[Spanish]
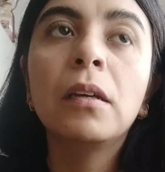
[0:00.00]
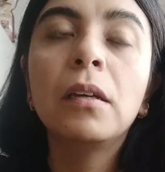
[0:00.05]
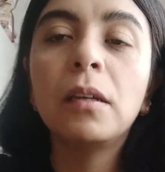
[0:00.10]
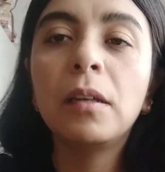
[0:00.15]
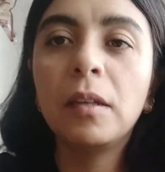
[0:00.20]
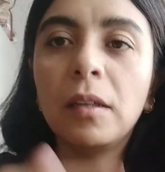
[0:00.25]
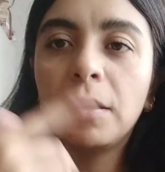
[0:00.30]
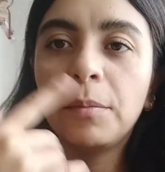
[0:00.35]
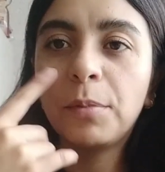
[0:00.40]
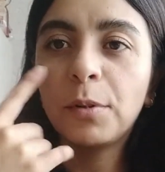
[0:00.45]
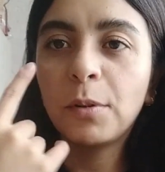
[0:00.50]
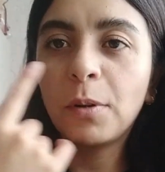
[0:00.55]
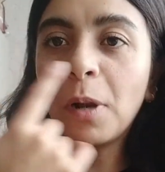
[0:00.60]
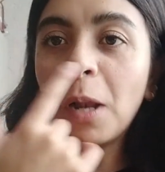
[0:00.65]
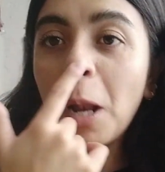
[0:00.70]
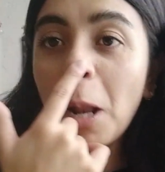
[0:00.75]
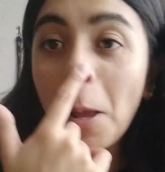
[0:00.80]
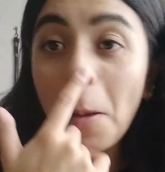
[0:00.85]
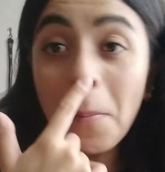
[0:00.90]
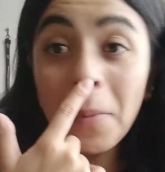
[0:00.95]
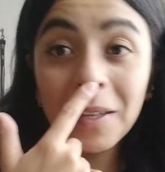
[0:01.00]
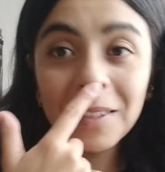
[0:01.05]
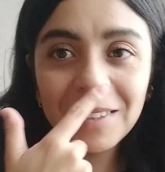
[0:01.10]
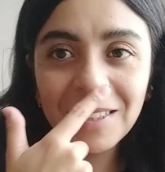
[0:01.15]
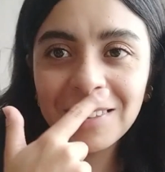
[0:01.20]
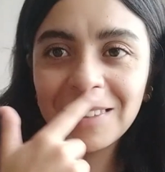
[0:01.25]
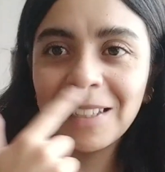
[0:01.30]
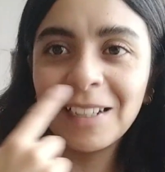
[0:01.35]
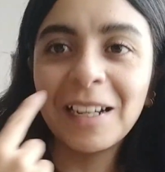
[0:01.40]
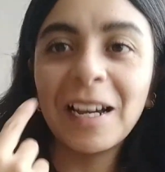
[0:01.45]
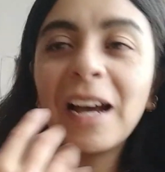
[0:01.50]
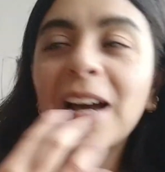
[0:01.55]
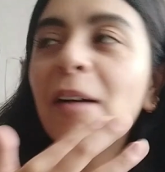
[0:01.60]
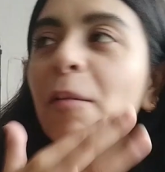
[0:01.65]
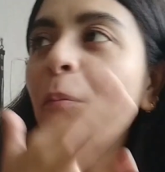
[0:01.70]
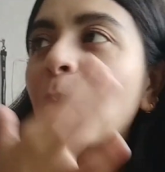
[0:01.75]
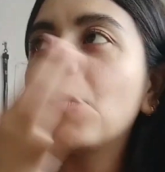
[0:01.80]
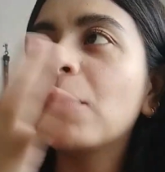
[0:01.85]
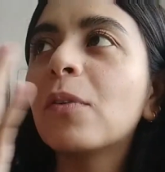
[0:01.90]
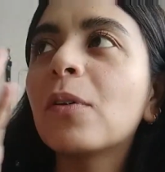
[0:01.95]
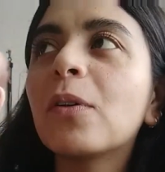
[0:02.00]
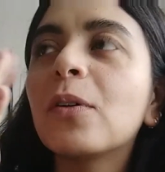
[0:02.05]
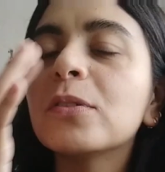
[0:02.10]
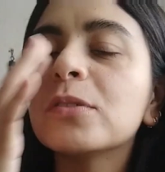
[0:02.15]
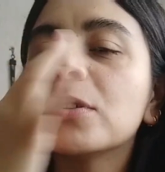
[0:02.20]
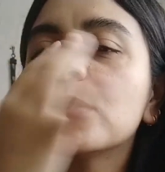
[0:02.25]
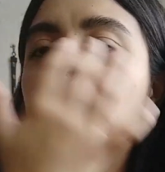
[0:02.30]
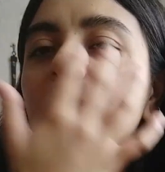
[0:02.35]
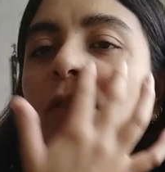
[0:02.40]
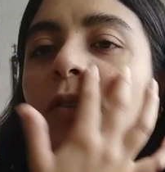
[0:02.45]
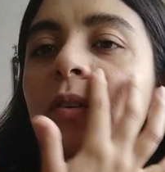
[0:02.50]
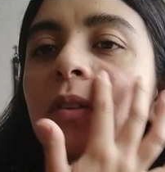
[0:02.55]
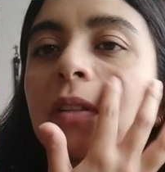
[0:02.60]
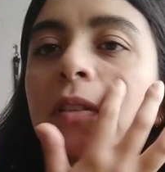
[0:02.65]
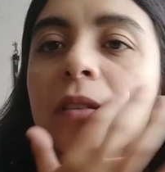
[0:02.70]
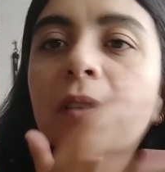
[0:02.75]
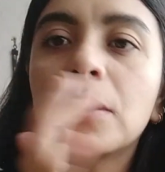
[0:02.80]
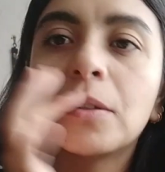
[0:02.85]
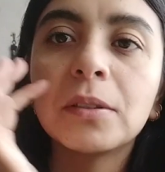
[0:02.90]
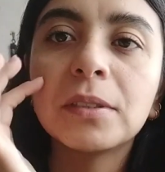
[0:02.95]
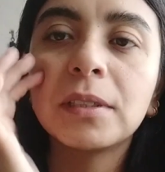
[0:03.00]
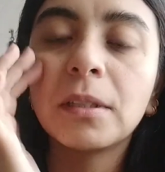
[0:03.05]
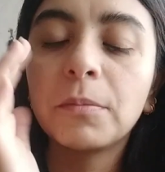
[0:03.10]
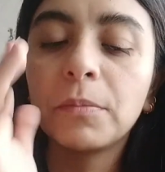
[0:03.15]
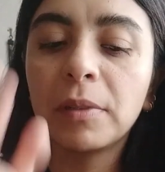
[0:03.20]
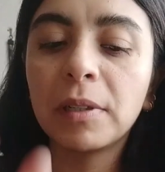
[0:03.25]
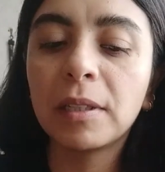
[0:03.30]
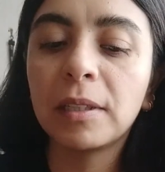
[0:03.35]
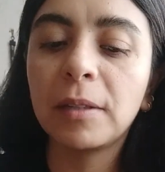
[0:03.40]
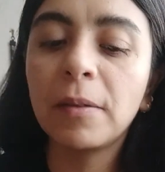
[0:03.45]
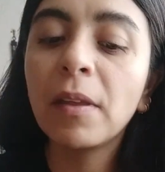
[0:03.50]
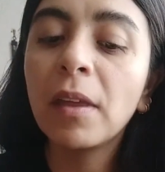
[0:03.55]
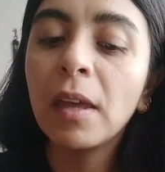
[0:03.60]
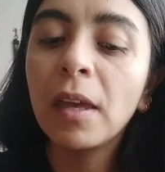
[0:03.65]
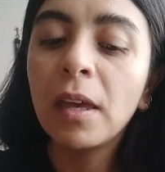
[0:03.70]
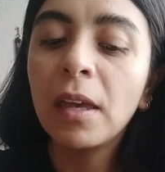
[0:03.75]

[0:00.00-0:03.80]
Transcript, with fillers: y probablemente tenga mocos o todo reseco esta parte.